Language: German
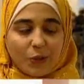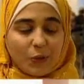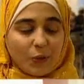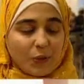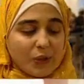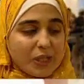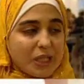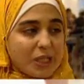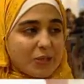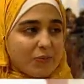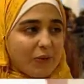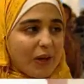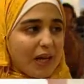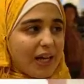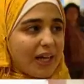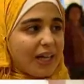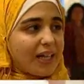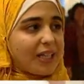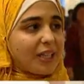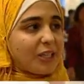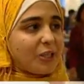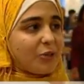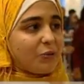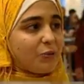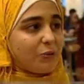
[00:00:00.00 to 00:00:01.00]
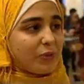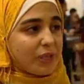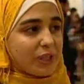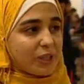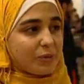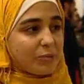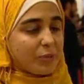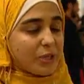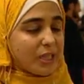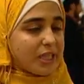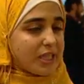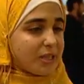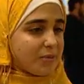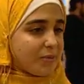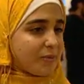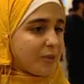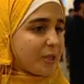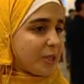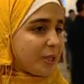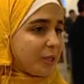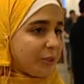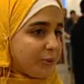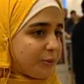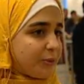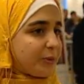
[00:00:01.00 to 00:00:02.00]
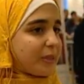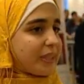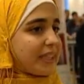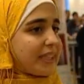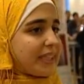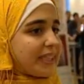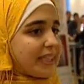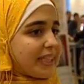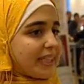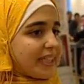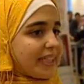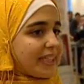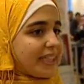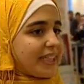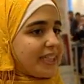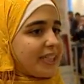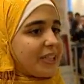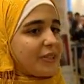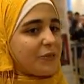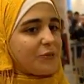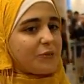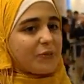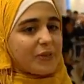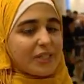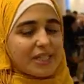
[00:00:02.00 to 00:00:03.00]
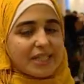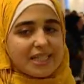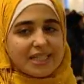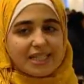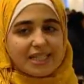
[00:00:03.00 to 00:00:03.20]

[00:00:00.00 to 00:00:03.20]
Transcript: Und zwar, wir muslimischen Jugendlichen, wir